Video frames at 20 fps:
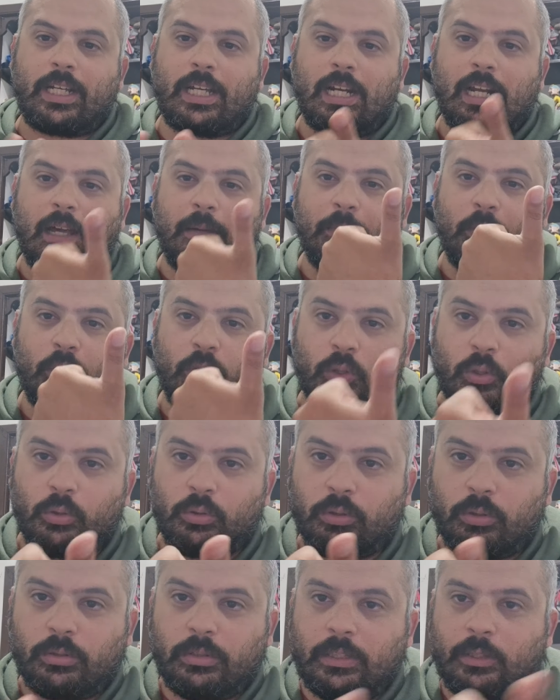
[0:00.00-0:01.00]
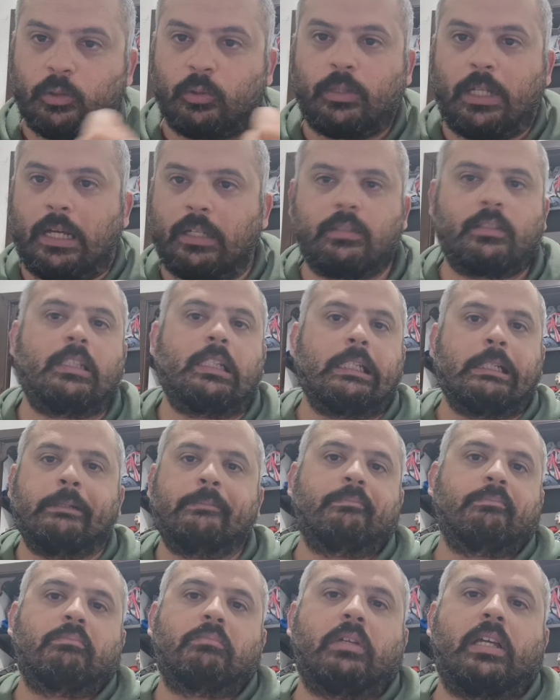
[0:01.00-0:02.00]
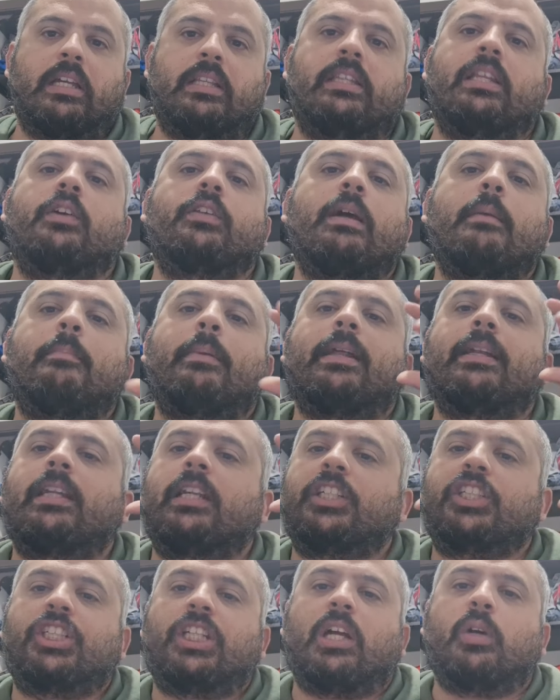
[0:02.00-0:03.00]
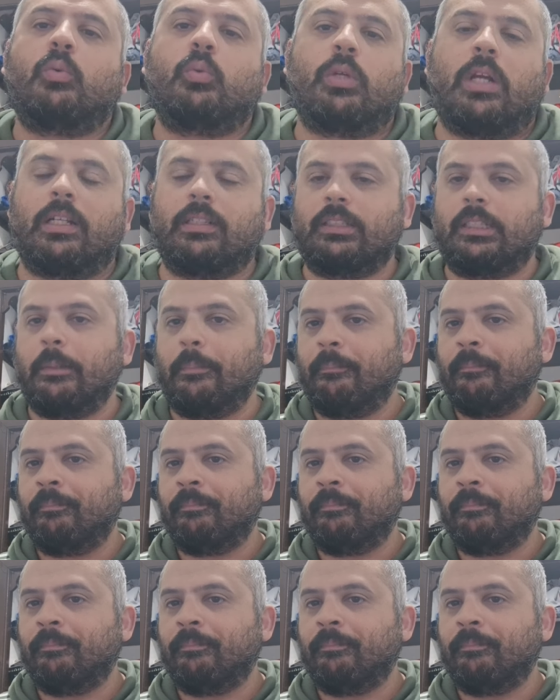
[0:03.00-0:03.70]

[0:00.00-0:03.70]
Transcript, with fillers: clamoroso di Donati, che dà una palla sciagurata,